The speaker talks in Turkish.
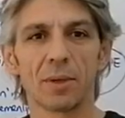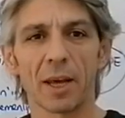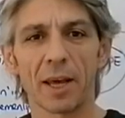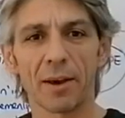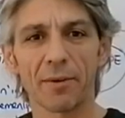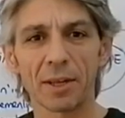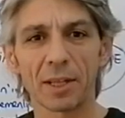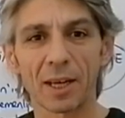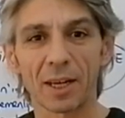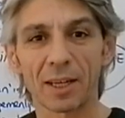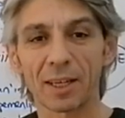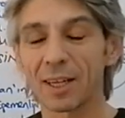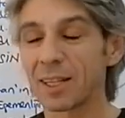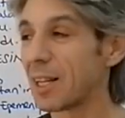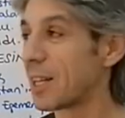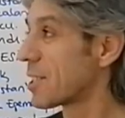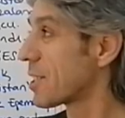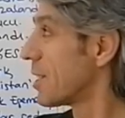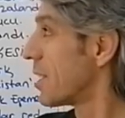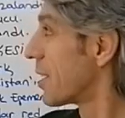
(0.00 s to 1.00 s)
Evet
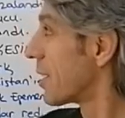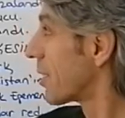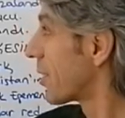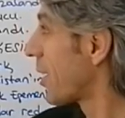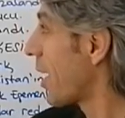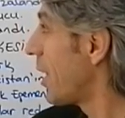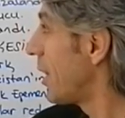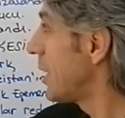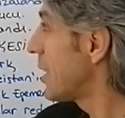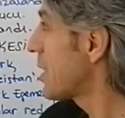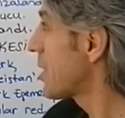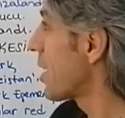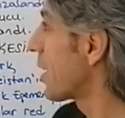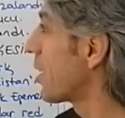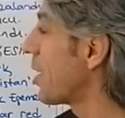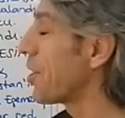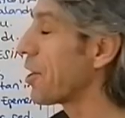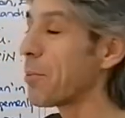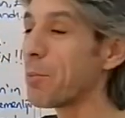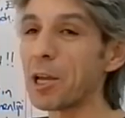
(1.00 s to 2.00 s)
arkadaşlar geldik
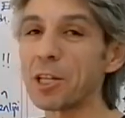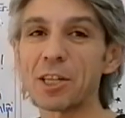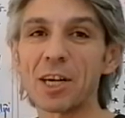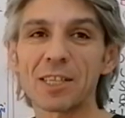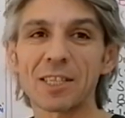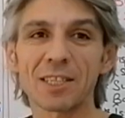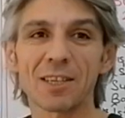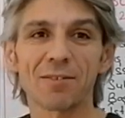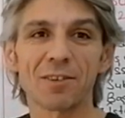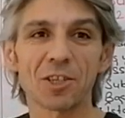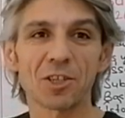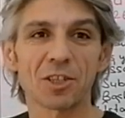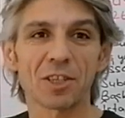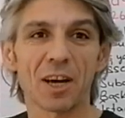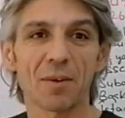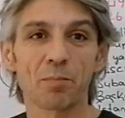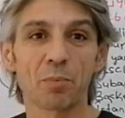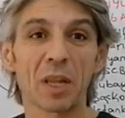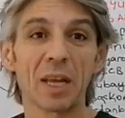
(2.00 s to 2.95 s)
Sakarya Meydan Savaşı'na.